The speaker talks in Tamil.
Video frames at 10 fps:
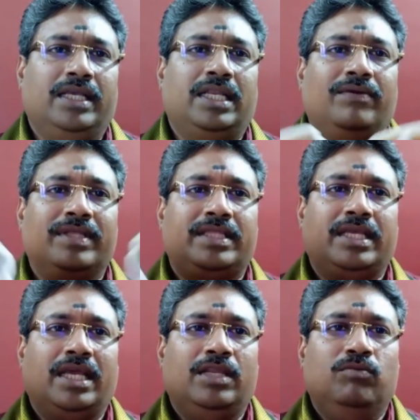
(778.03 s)
இருபத்தி
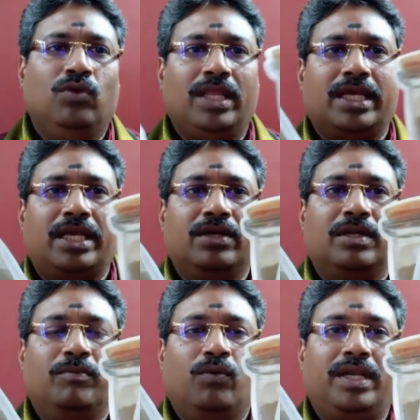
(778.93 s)
ஏழு மூலிகையும்
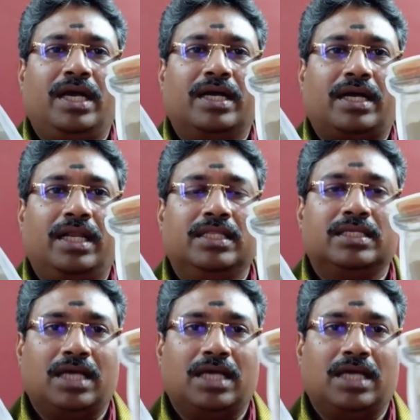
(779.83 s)
நம்ம ஒன்றா கலந்து